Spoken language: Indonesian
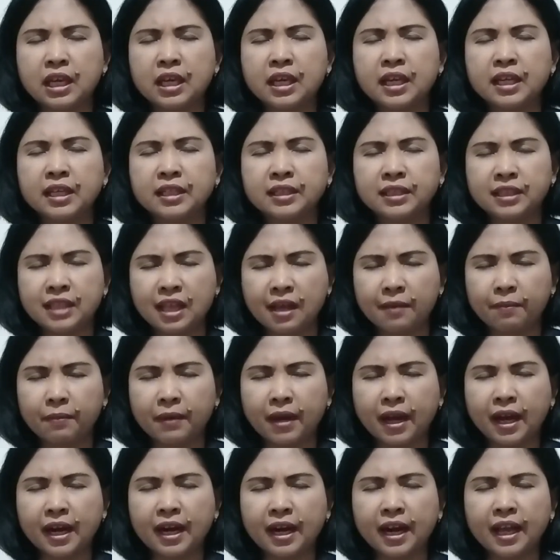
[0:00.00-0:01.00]

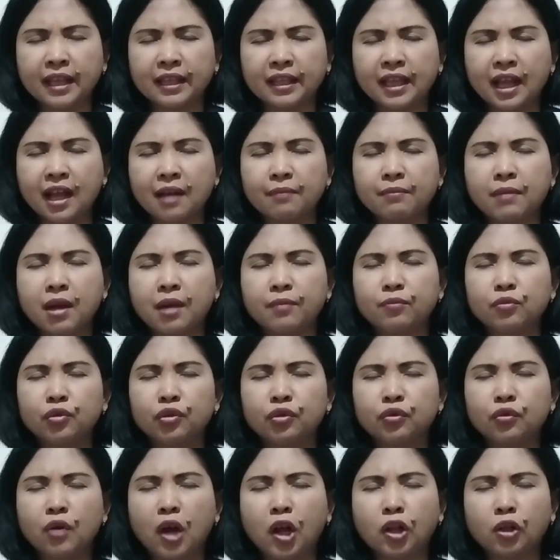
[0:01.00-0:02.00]
Siapkan hati hambamu
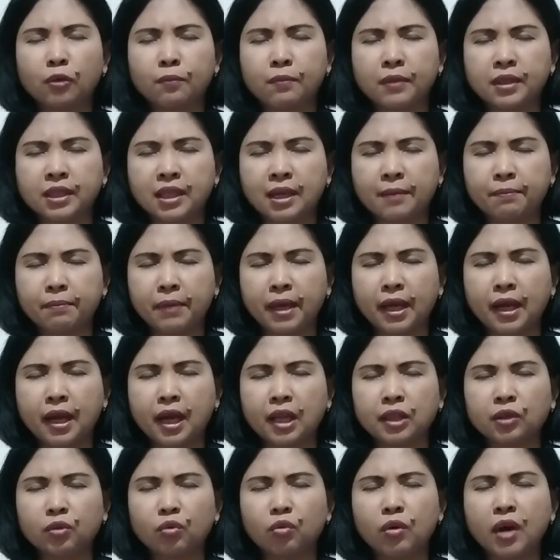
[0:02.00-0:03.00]
Tuhan untuk menyampaikan
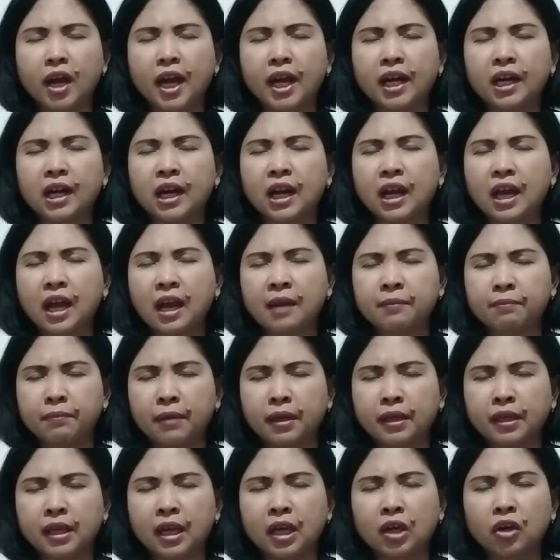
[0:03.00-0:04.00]
Tuhan apa
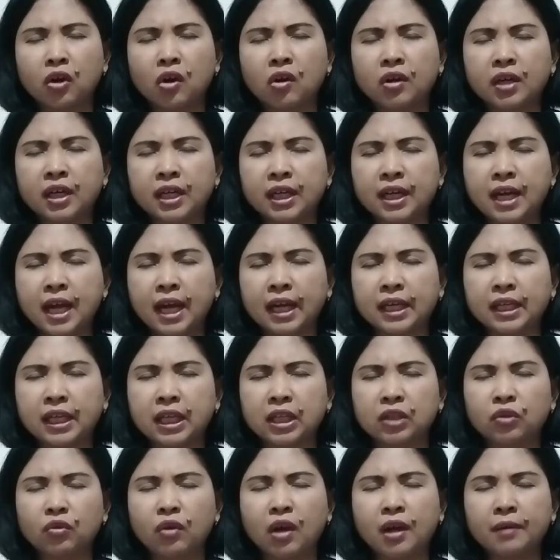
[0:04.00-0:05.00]
yang kau kehendaki
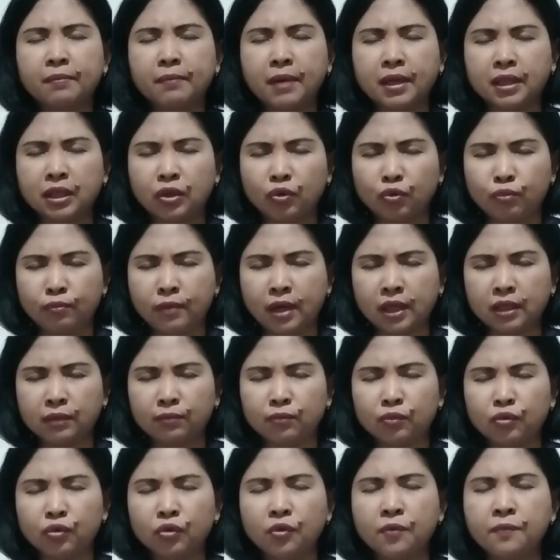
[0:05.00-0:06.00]
Tuhan bagi umatmu